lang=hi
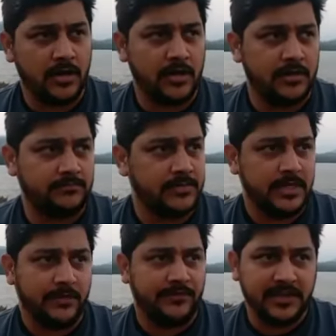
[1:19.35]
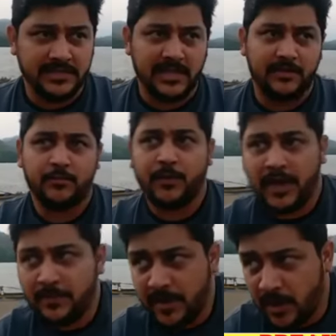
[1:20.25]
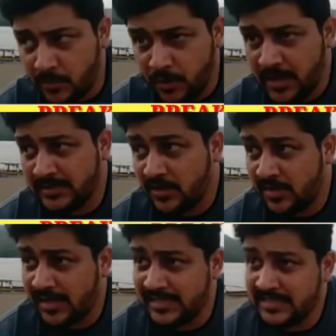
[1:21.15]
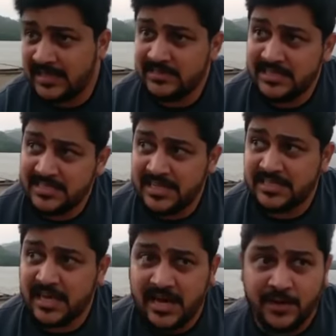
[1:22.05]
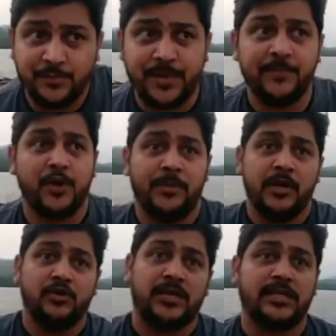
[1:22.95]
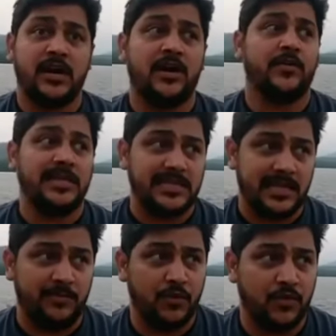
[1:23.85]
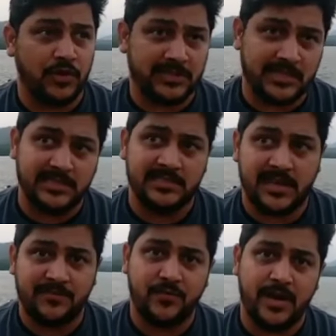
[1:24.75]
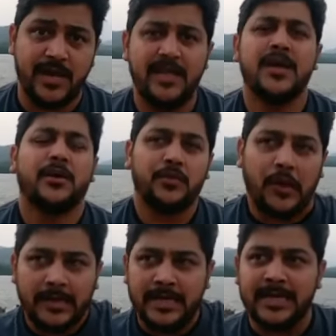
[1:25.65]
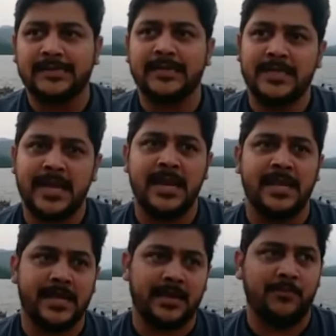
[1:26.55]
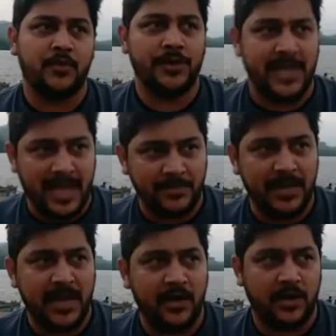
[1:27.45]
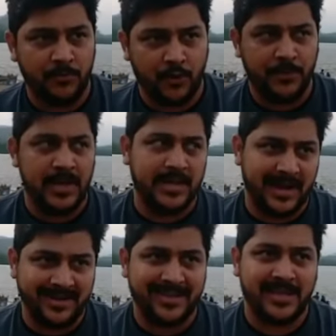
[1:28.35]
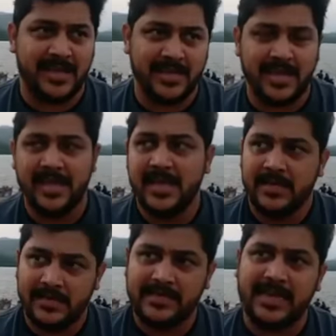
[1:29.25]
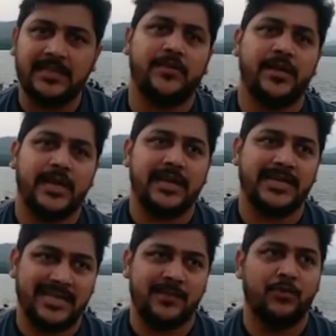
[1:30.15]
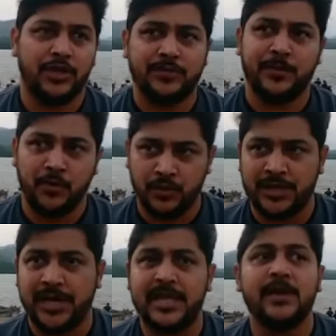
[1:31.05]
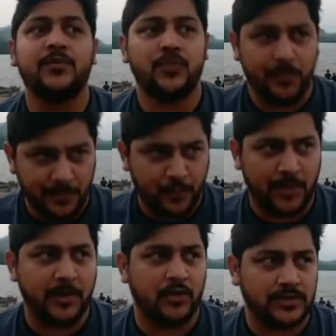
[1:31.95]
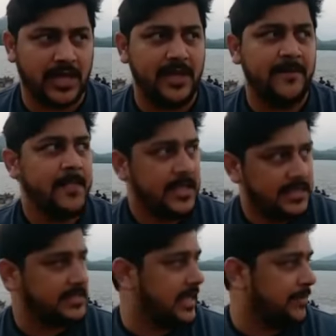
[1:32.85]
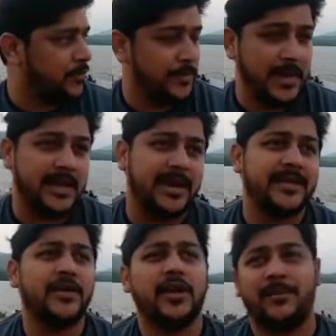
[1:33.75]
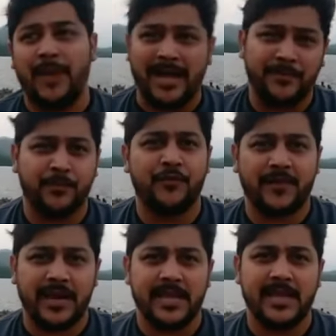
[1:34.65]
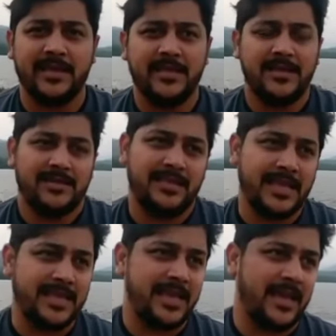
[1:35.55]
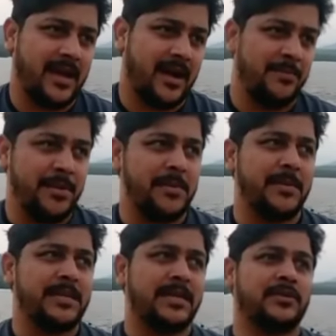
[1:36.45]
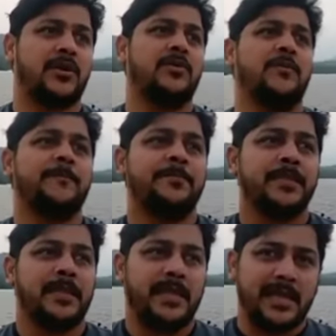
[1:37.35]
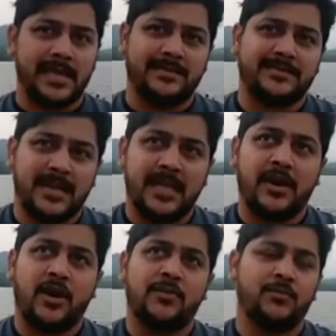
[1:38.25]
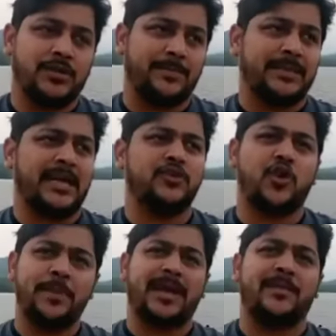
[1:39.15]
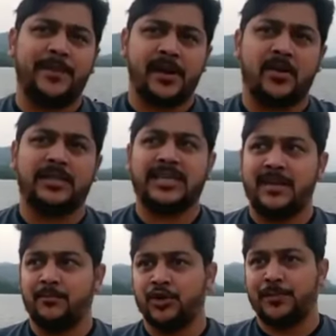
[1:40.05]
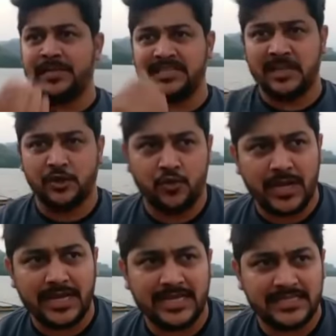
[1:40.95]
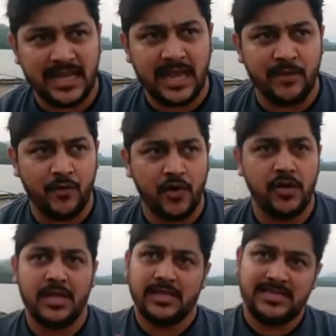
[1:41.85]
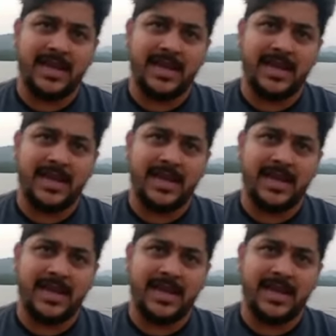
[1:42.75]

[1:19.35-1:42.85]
और फिर से एक बार और बोलना चाहूँगा कि जैसा इस देश के कानून पर हमको भरोसा था और वैसे ही हम लोगों के साथ इंसाफ हुआ है थोड़ा देर से ही सही लेकिन हमको न्याय मिला है और हमको बेल ग्रांट की गई है ये जानते हुए कि हाँ, शायद हम लोग इसमें दोषी नहीं है उनको भी पूरा भरोसा है इसके लिए हमको बिल ग्रांट किया और हम आगे प्रूव करेंगे देखिए अभी भी मैं जानता हूँ कि केस चलेगा और मुझे पता है जो भी कल्प्रिट होगा चाहे मुझ पर जिसने झूठा केस डाला है वो